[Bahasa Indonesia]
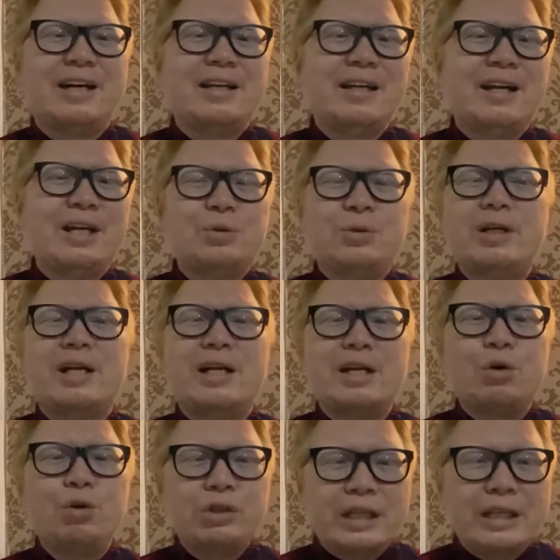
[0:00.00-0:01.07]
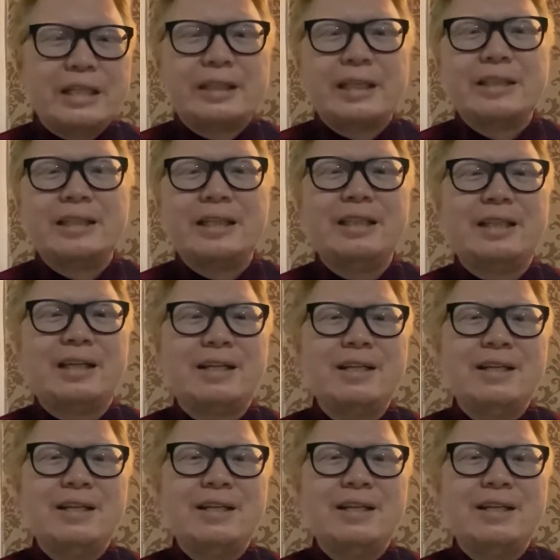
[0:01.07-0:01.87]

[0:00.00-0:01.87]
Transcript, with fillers: Ya, itu adalah rutinitas kita